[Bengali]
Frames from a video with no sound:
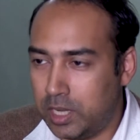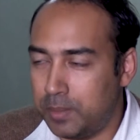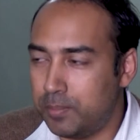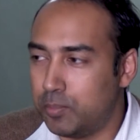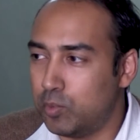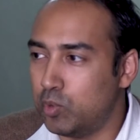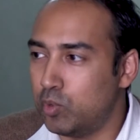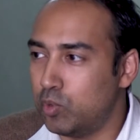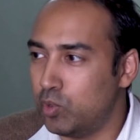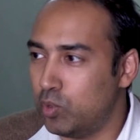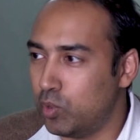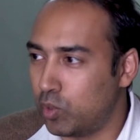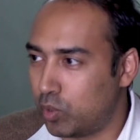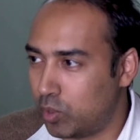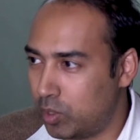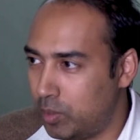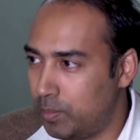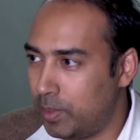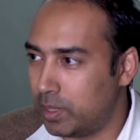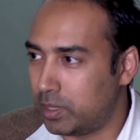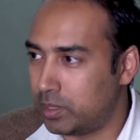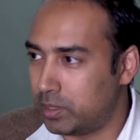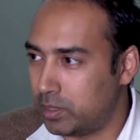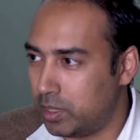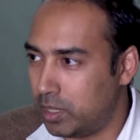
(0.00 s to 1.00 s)
যে মূল
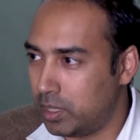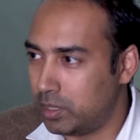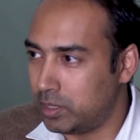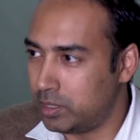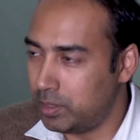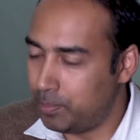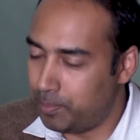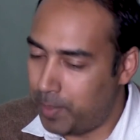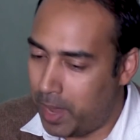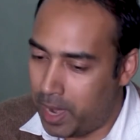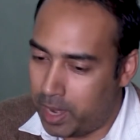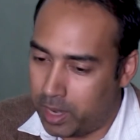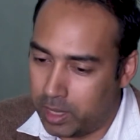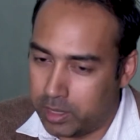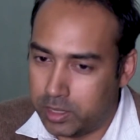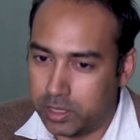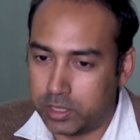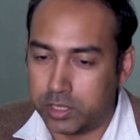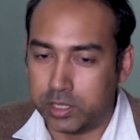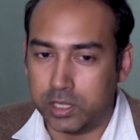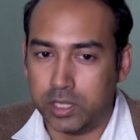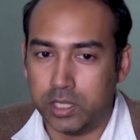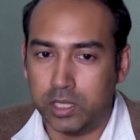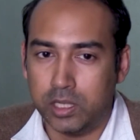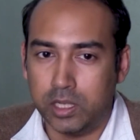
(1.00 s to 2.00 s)
লক্ষ্যমাত্রা যে
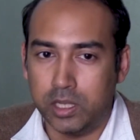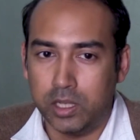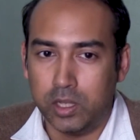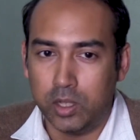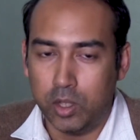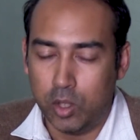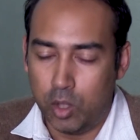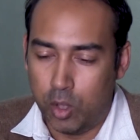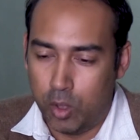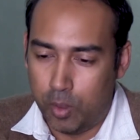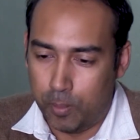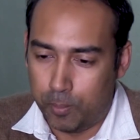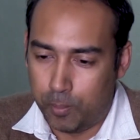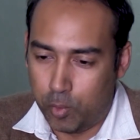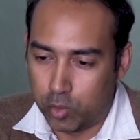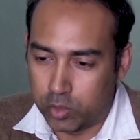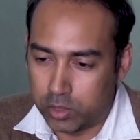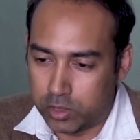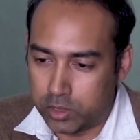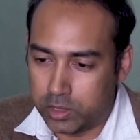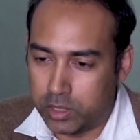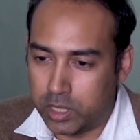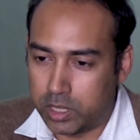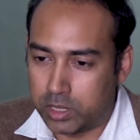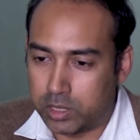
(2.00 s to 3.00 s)
বাংলাদেশে
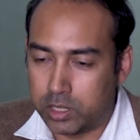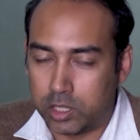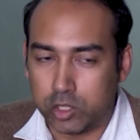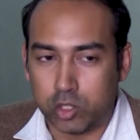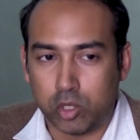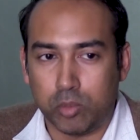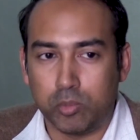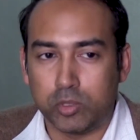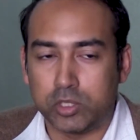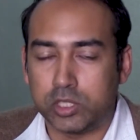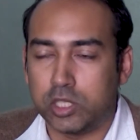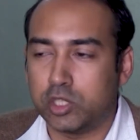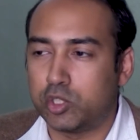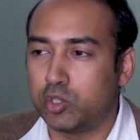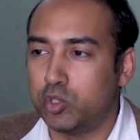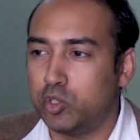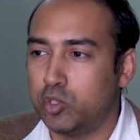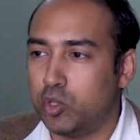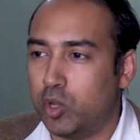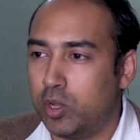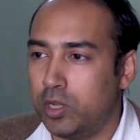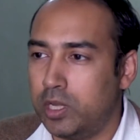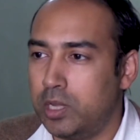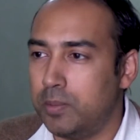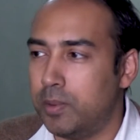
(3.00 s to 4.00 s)
প্রত্যেকটা সমস্যা
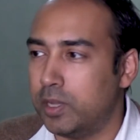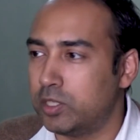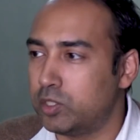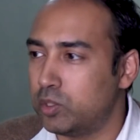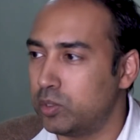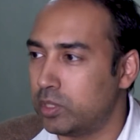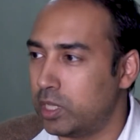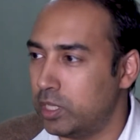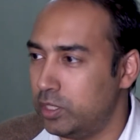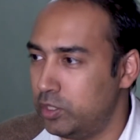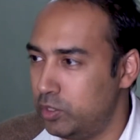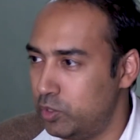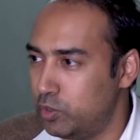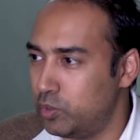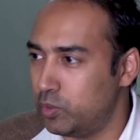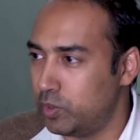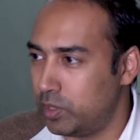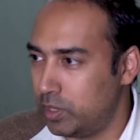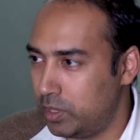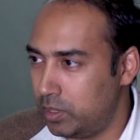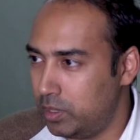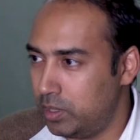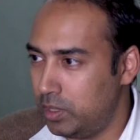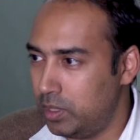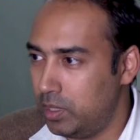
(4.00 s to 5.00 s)
শুরু হয় নির্বাচন কেন্দ্র
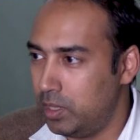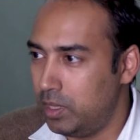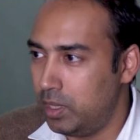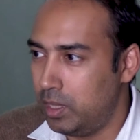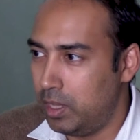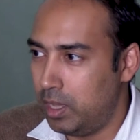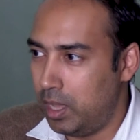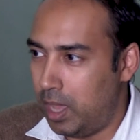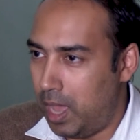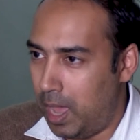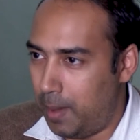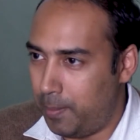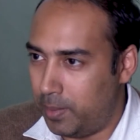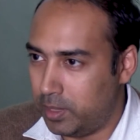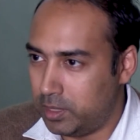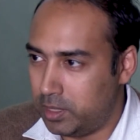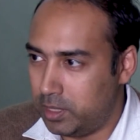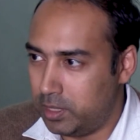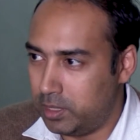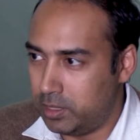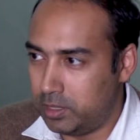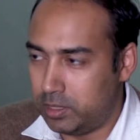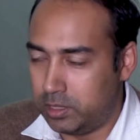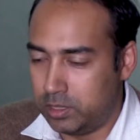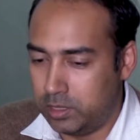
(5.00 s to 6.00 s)
করে
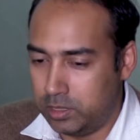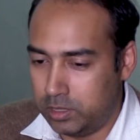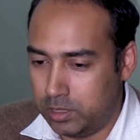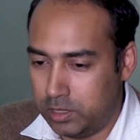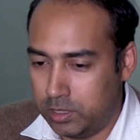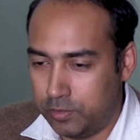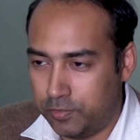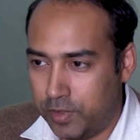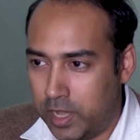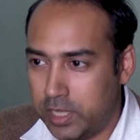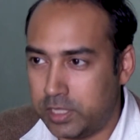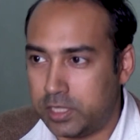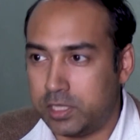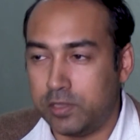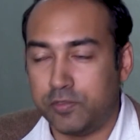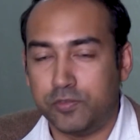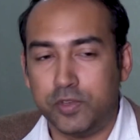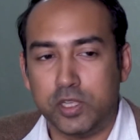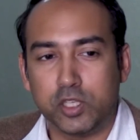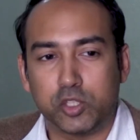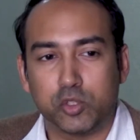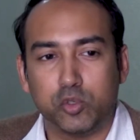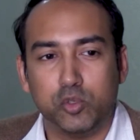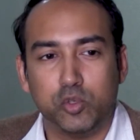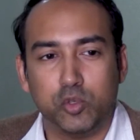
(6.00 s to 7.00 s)
আমাদের
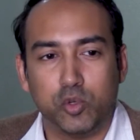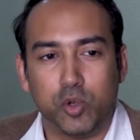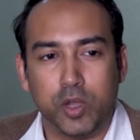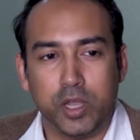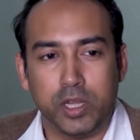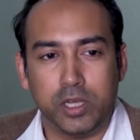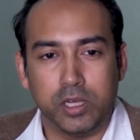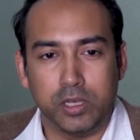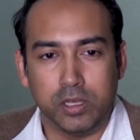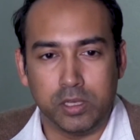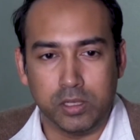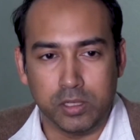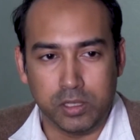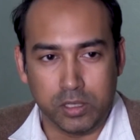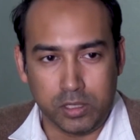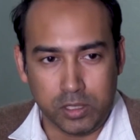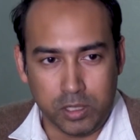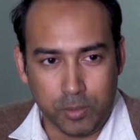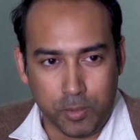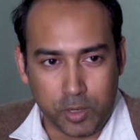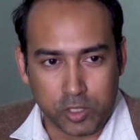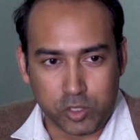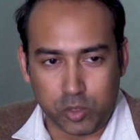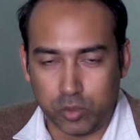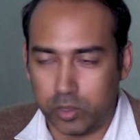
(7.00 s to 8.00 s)
ডিভাইসিভনেস শুরু হয়
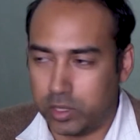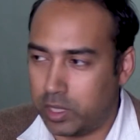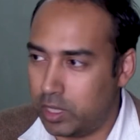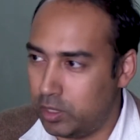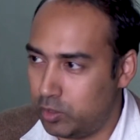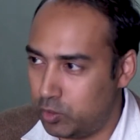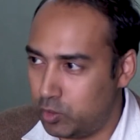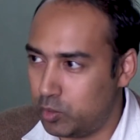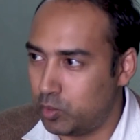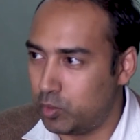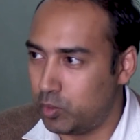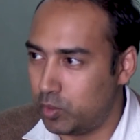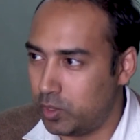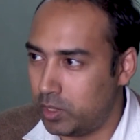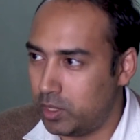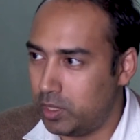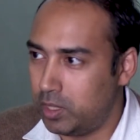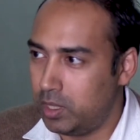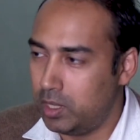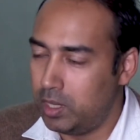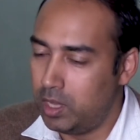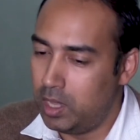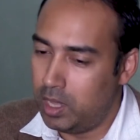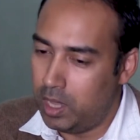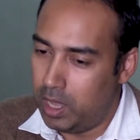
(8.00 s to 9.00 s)
নির্বাচন কেন্দ্র করে
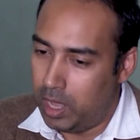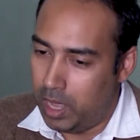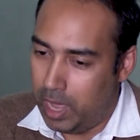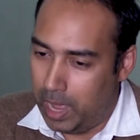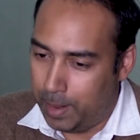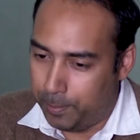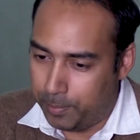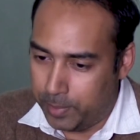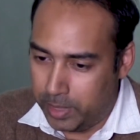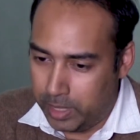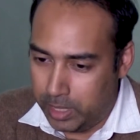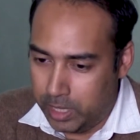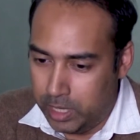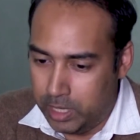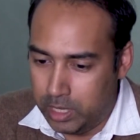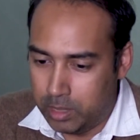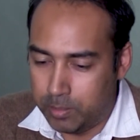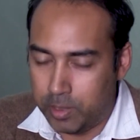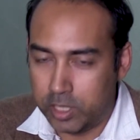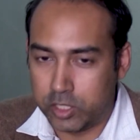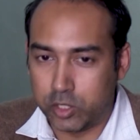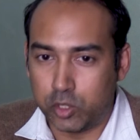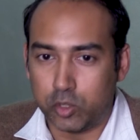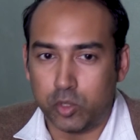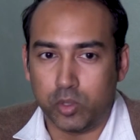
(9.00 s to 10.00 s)
আপনি এই
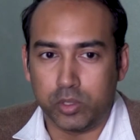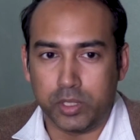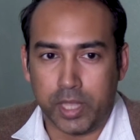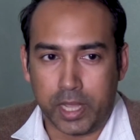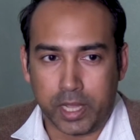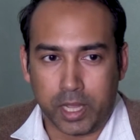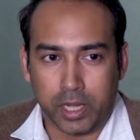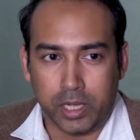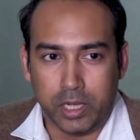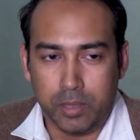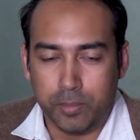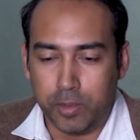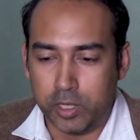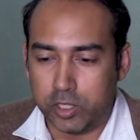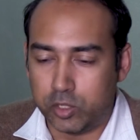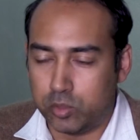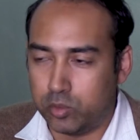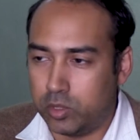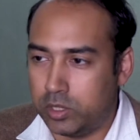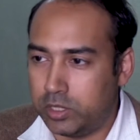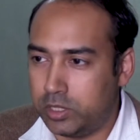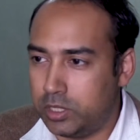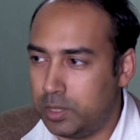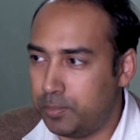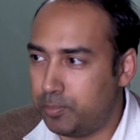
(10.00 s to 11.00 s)
নির্বাচনও দেখেন
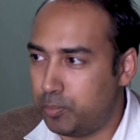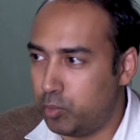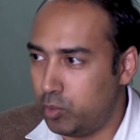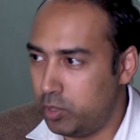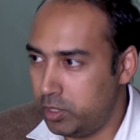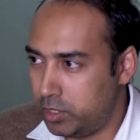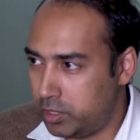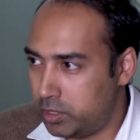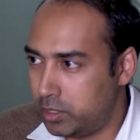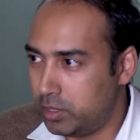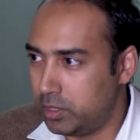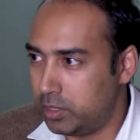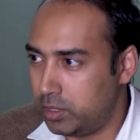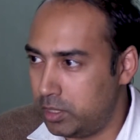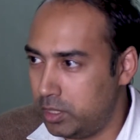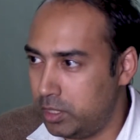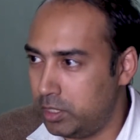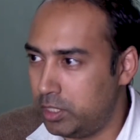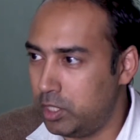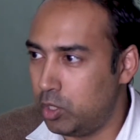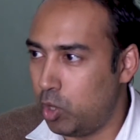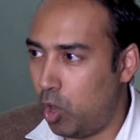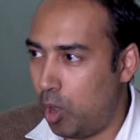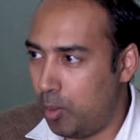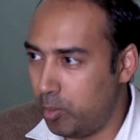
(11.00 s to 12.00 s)
নির্বাচনের যে পরিস্থিতি
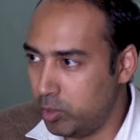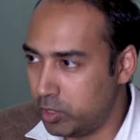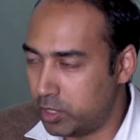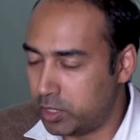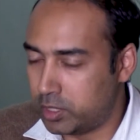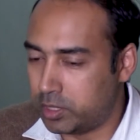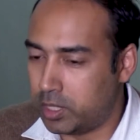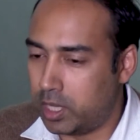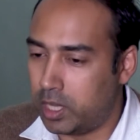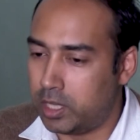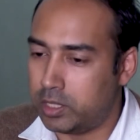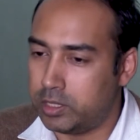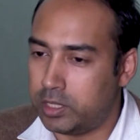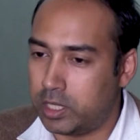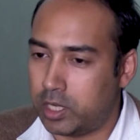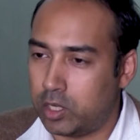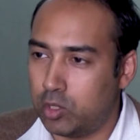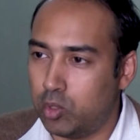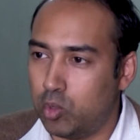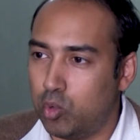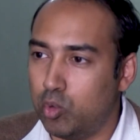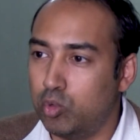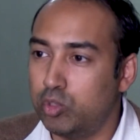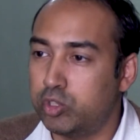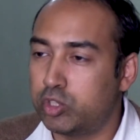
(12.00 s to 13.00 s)
যে অবস্থা
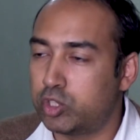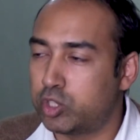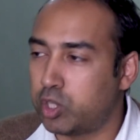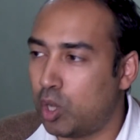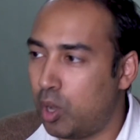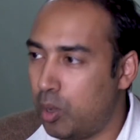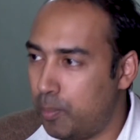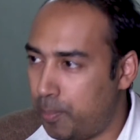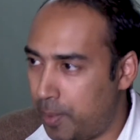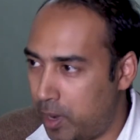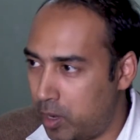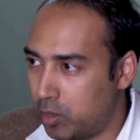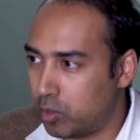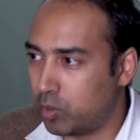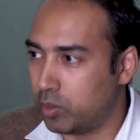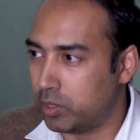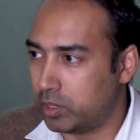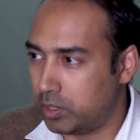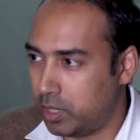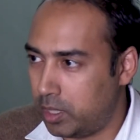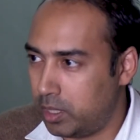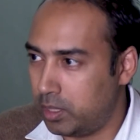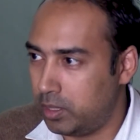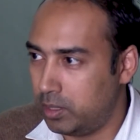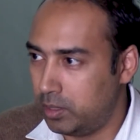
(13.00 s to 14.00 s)
যেখানে উৎস পাওয়ার
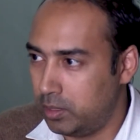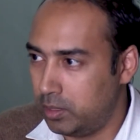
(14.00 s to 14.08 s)
কথা